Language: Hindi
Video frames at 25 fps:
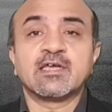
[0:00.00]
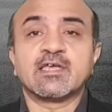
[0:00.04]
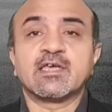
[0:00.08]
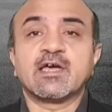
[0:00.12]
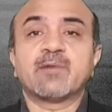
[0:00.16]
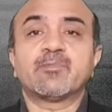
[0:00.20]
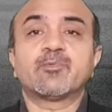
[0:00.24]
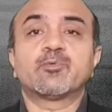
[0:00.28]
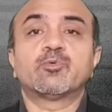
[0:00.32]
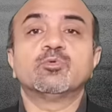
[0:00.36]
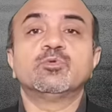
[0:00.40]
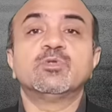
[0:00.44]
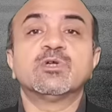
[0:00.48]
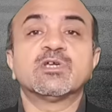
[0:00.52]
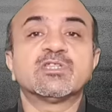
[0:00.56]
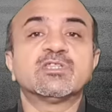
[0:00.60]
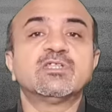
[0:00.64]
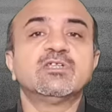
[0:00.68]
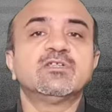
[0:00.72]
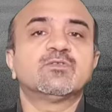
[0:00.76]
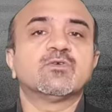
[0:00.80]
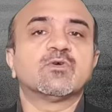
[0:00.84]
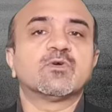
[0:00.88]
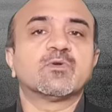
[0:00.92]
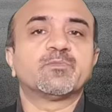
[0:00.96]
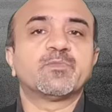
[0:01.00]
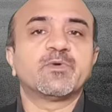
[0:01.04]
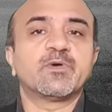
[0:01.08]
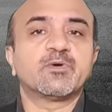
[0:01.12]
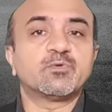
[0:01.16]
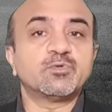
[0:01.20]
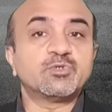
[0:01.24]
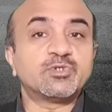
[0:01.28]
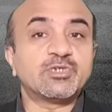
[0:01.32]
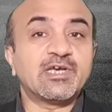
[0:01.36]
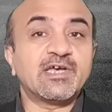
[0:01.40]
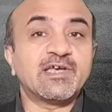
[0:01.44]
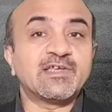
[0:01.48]
कि आप कुदरती तौर पर
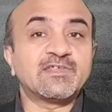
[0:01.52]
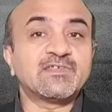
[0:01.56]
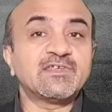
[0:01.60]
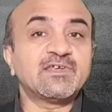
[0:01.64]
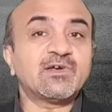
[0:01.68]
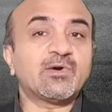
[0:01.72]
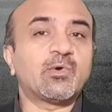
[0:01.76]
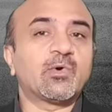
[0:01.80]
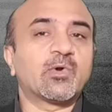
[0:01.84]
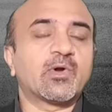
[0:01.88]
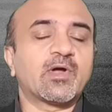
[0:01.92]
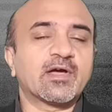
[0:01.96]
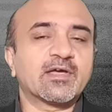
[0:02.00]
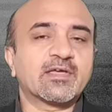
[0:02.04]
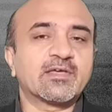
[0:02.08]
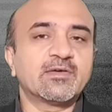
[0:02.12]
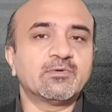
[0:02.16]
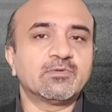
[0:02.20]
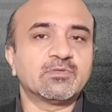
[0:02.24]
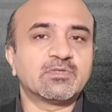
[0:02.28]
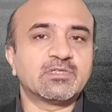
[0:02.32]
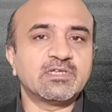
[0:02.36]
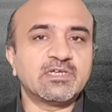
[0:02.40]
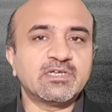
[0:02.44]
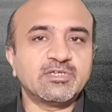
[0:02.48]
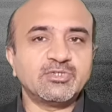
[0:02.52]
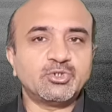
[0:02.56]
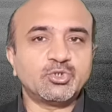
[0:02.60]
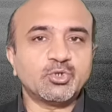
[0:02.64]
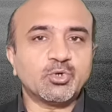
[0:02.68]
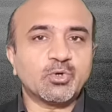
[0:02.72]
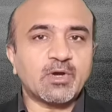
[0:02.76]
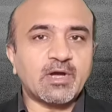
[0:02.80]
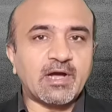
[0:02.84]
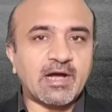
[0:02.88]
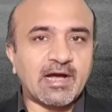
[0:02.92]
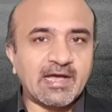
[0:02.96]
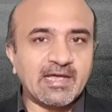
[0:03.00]
कुछ ऐसी खुराकें होती हैं
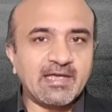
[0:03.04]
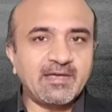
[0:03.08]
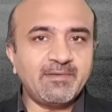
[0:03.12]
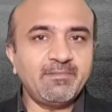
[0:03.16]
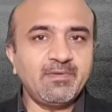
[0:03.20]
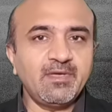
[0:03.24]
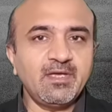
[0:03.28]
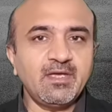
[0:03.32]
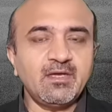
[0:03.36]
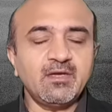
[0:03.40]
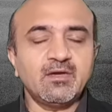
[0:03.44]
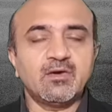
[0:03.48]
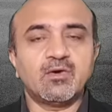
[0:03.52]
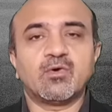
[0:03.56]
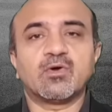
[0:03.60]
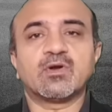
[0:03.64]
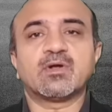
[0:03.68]
जो खाएँ भी